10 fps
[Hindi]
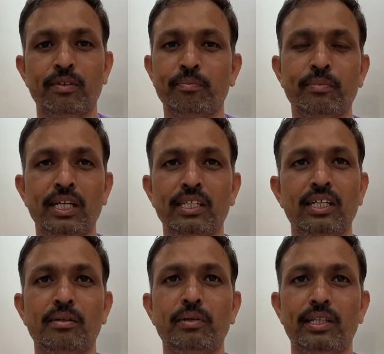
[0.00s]
मेडिसिन
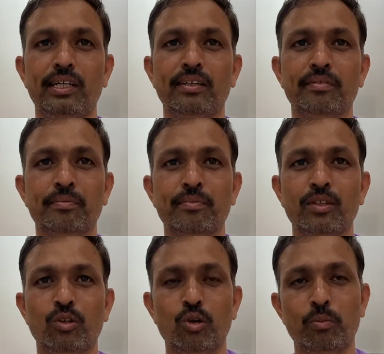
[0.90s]
नहीं मिलता है
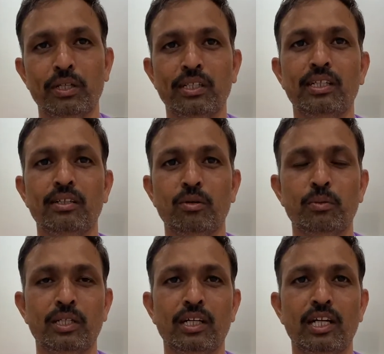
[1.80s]
ऑपरेशन
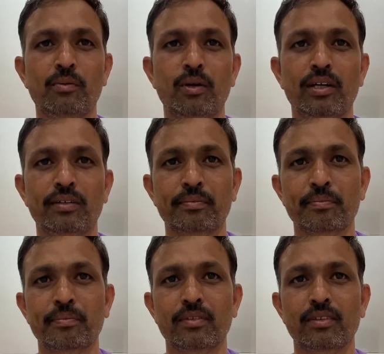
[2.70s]
ऑपरेशन के लिए बोला है
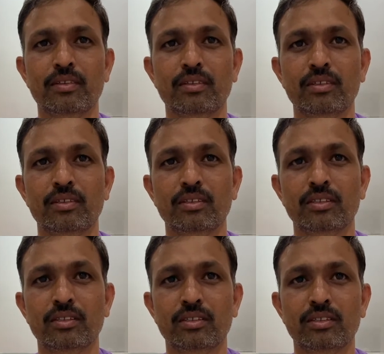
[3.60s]
तो आप ठीक
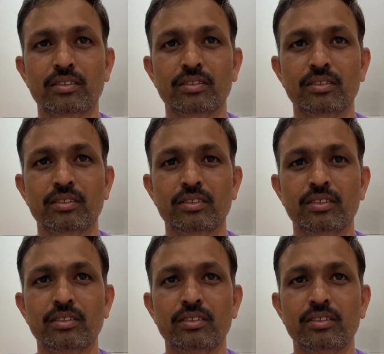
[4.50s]
कैसे हुए
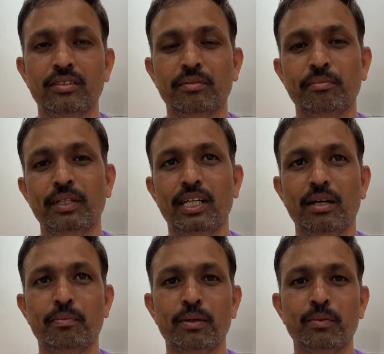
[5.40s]
मैं यहाँ
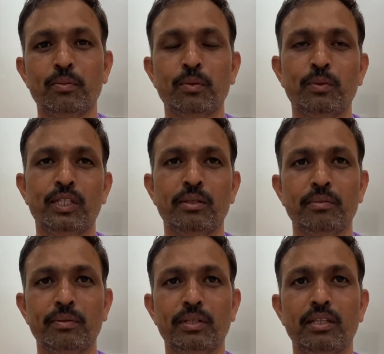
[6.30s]
ब्रह्म होम्योपैथिक में
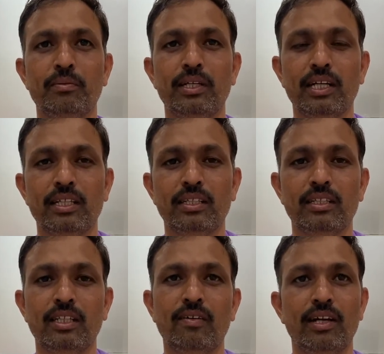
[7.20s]
मतलब यहाँ
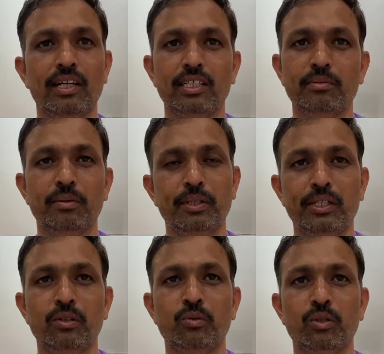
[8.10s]
दवा लेने से मैं भी
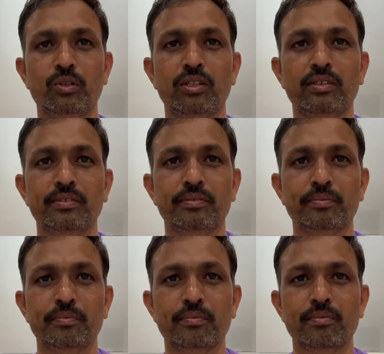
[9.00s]
ठीक हूँ मतलब
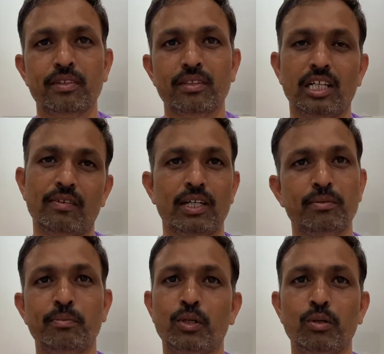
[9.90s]
आवाज हाँ, में
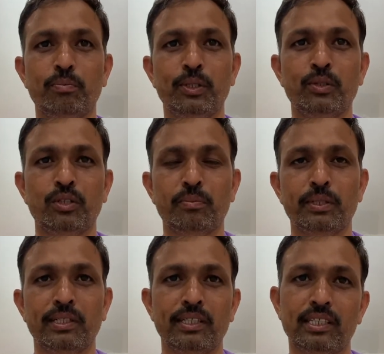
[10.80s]
मेरे को पिछहत्तर
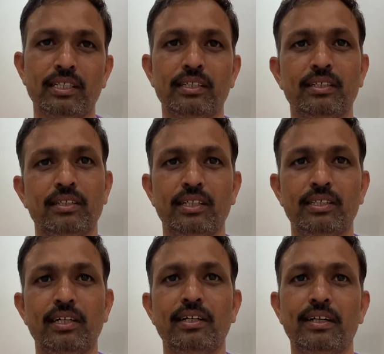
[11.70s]
परसेंट जैसा
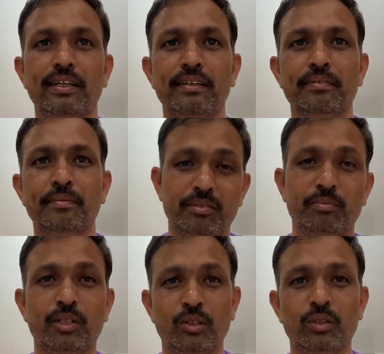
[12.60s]
अच्छा लगा है
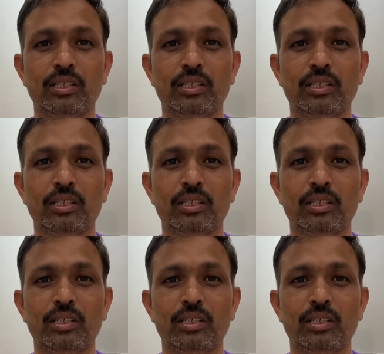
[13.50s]
मेरे को ऐसा